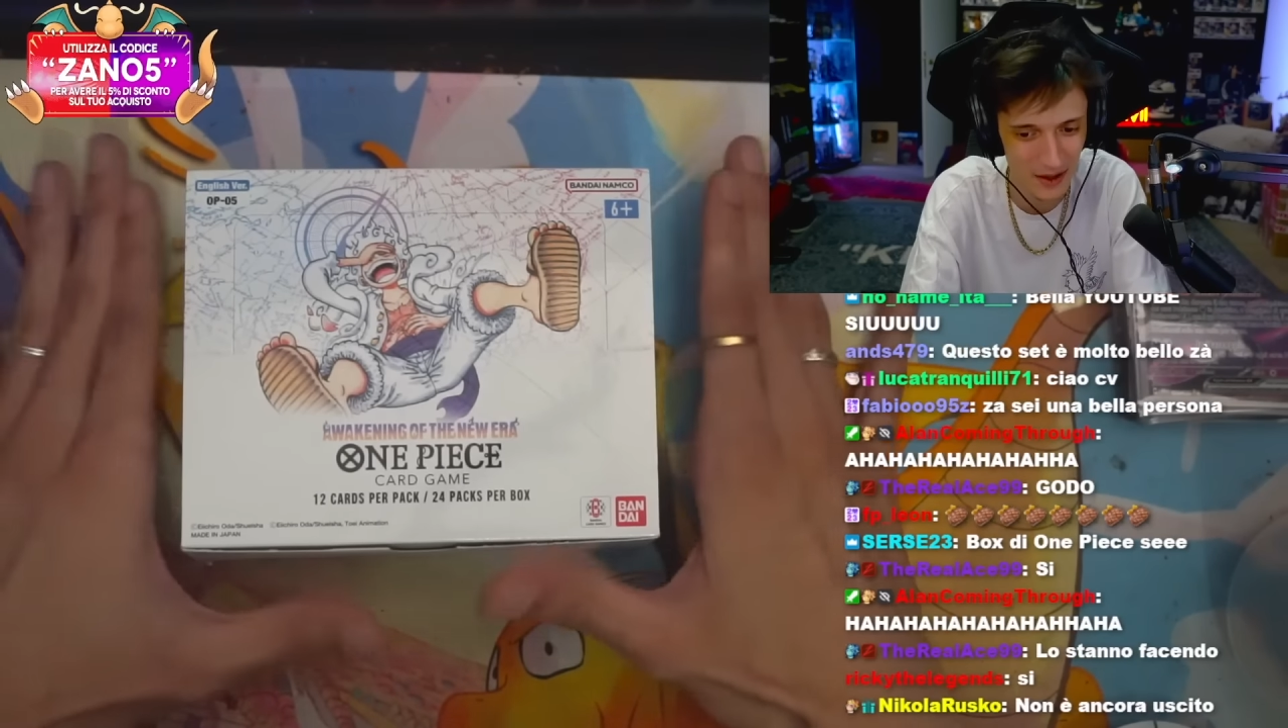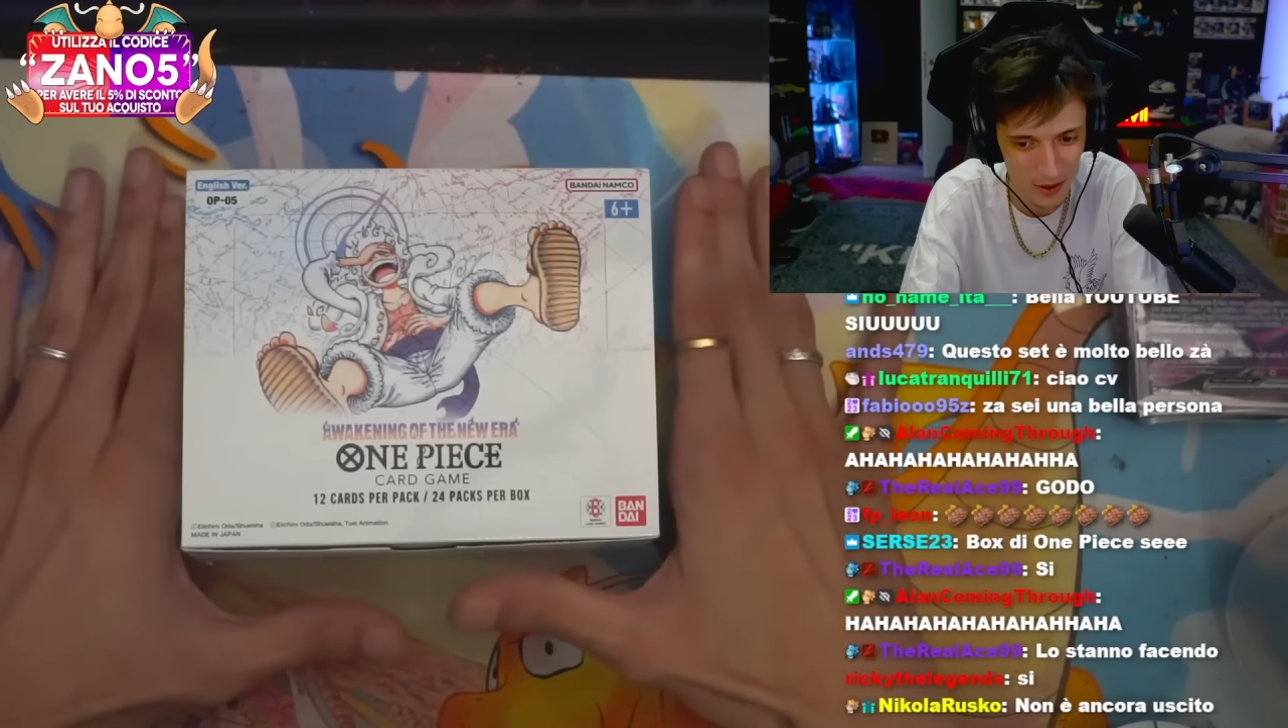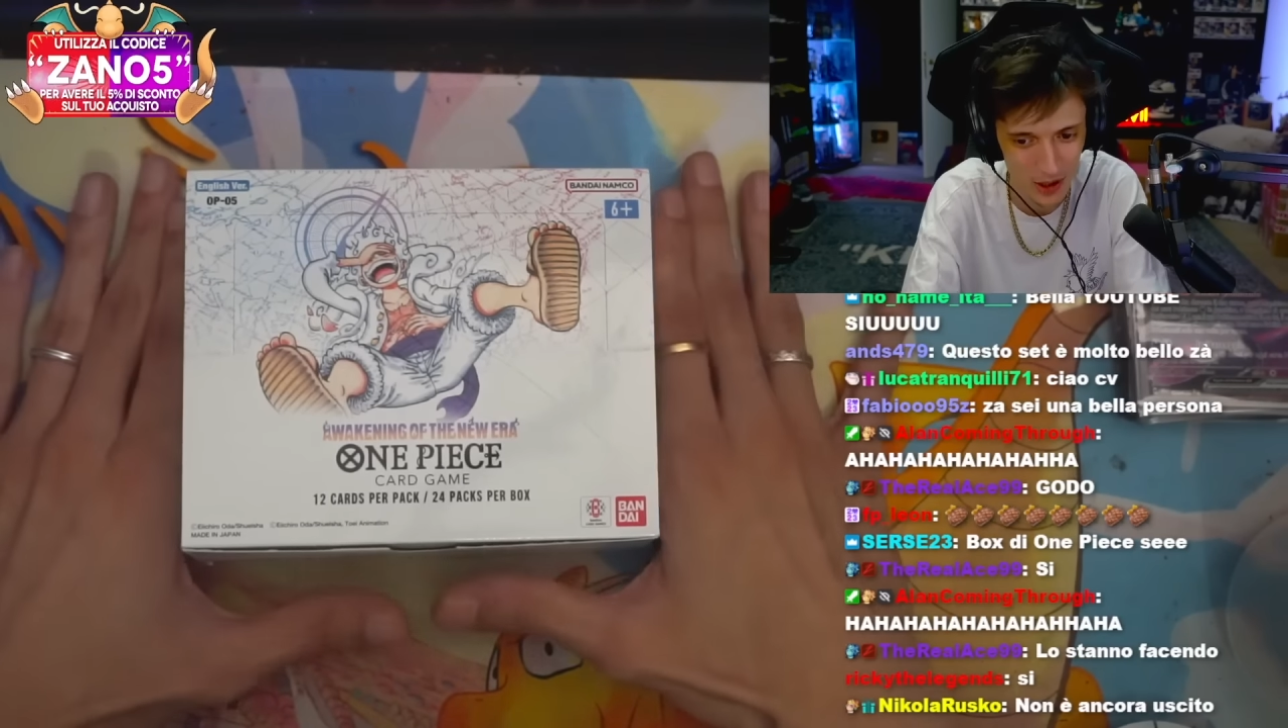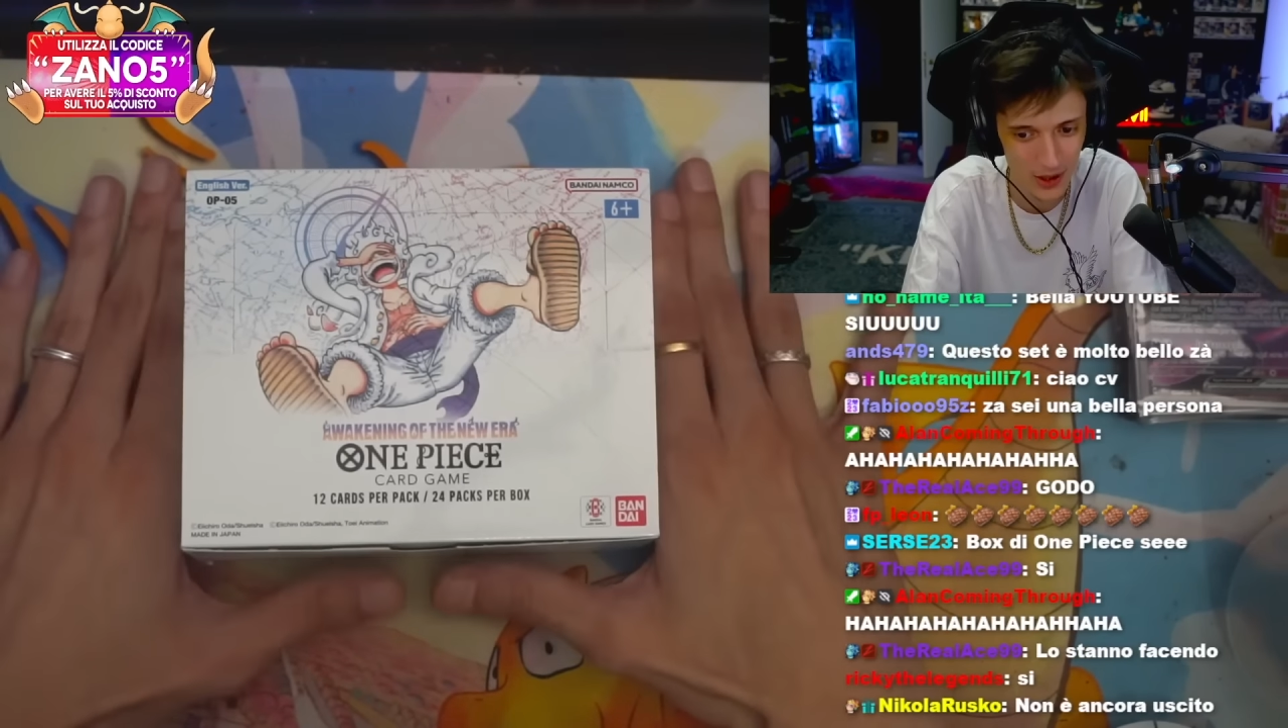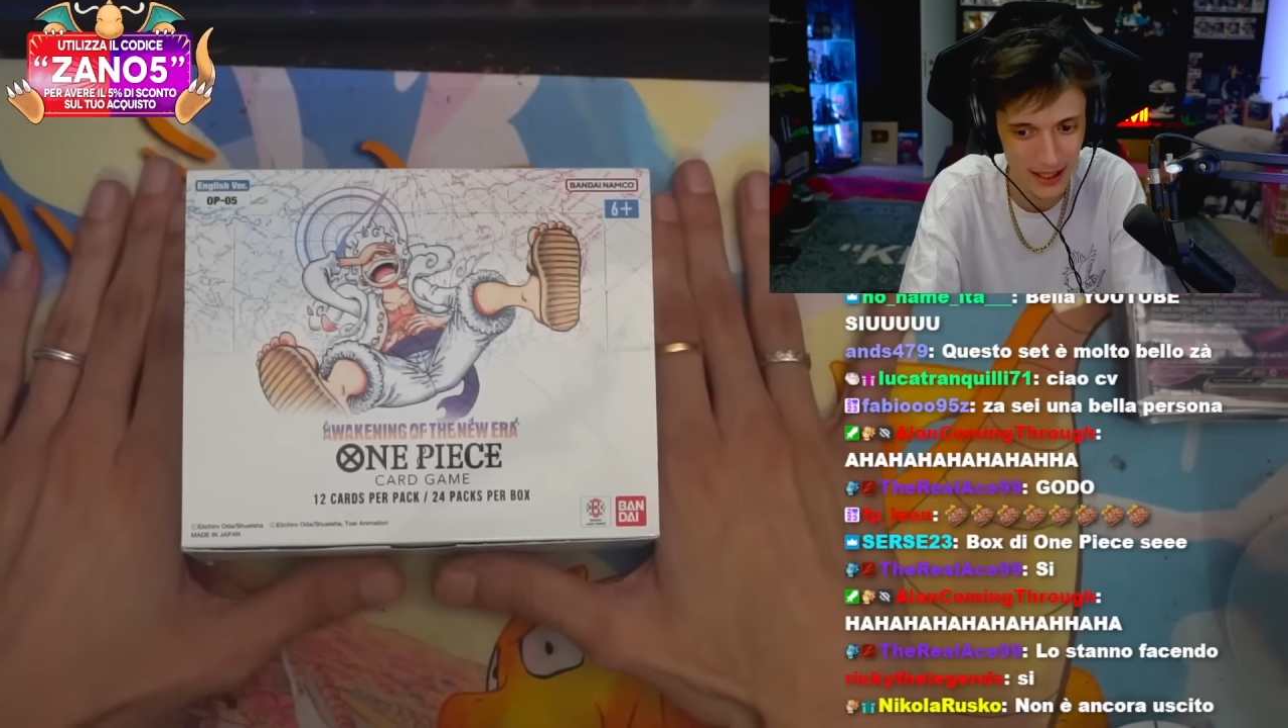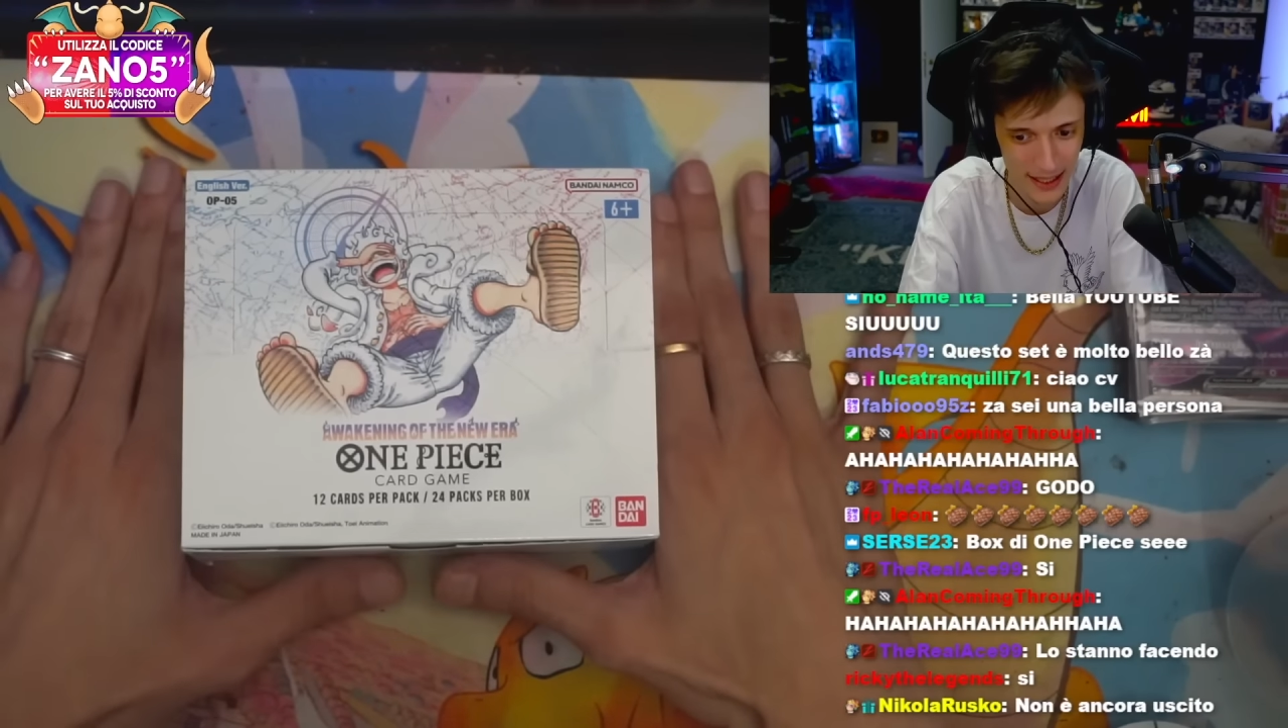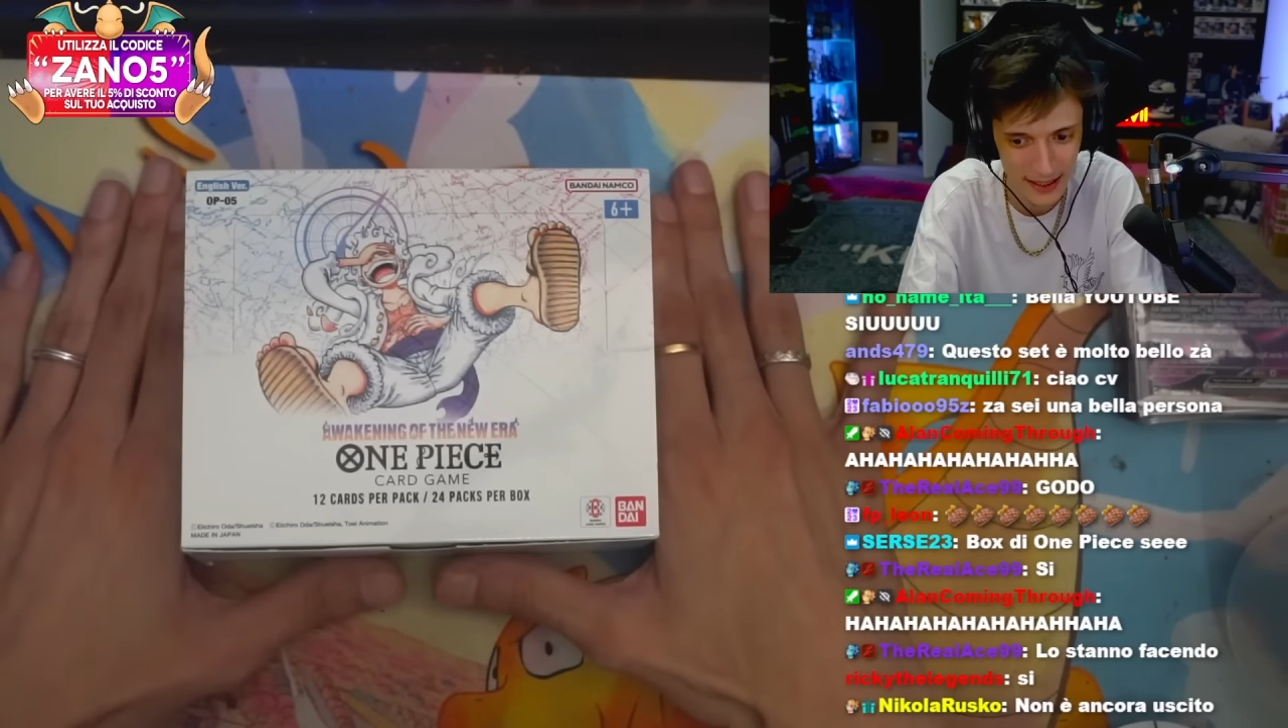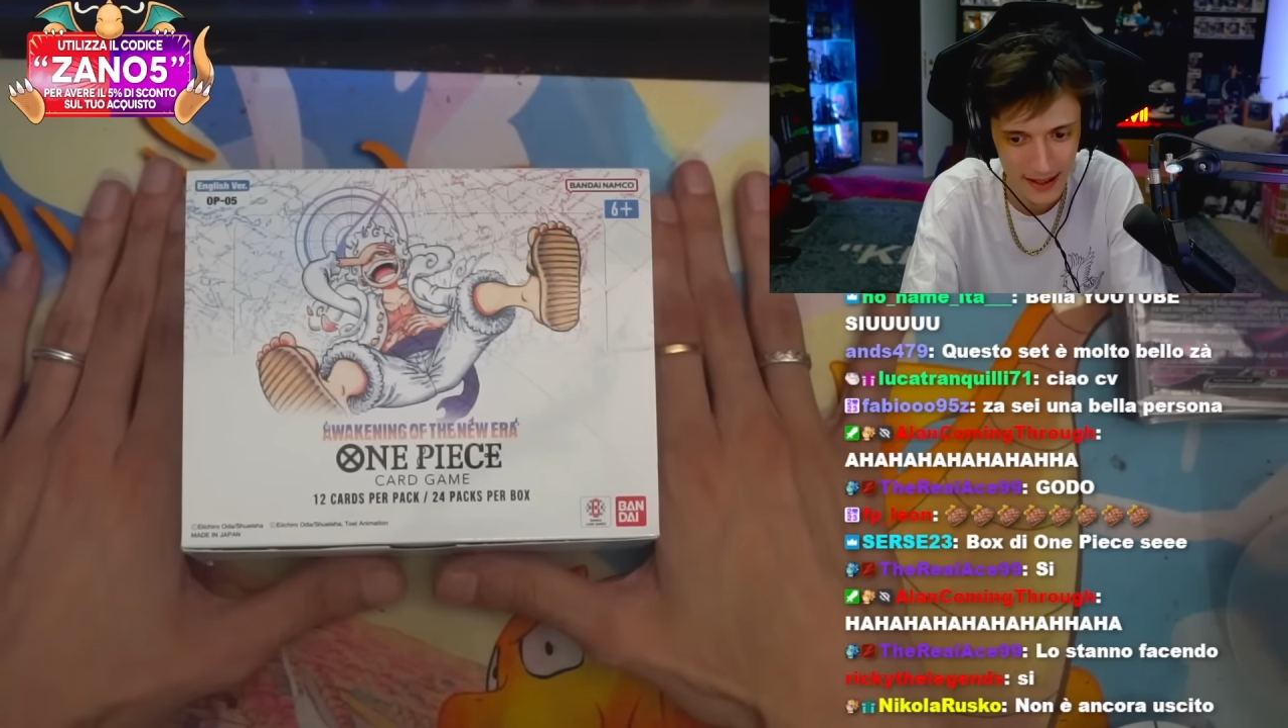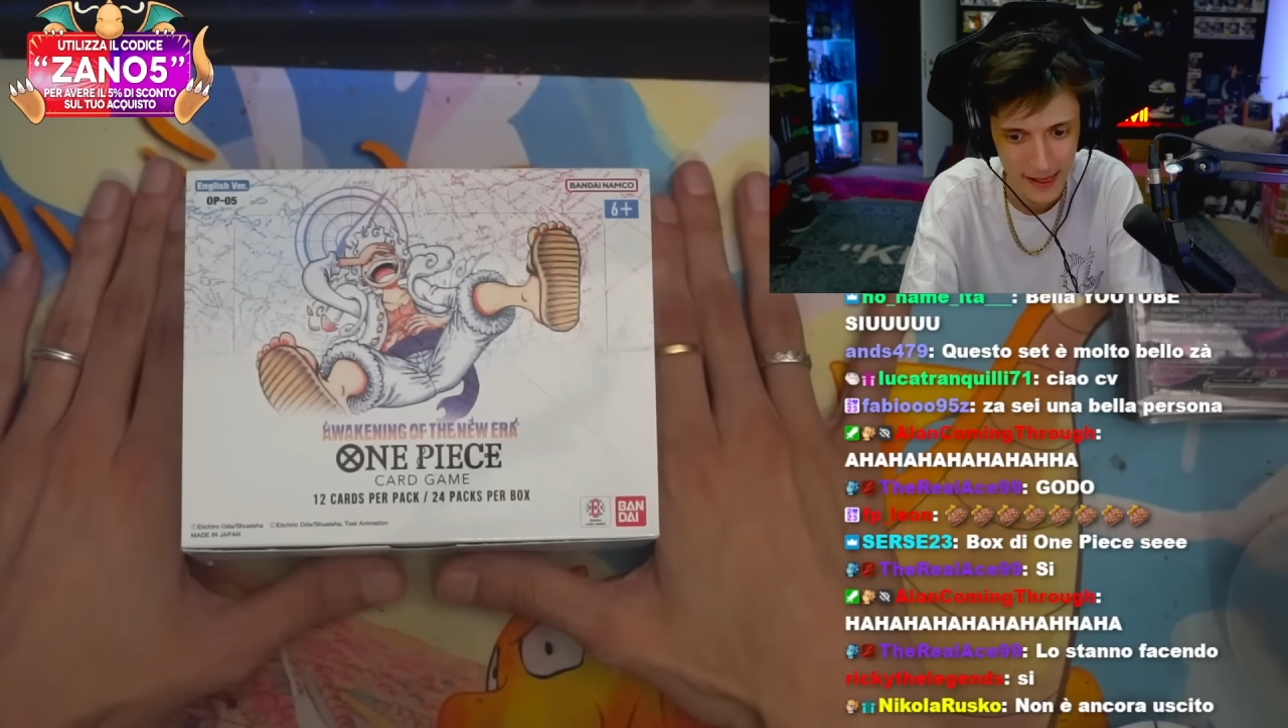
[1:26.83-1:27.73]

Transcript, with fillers: quello lì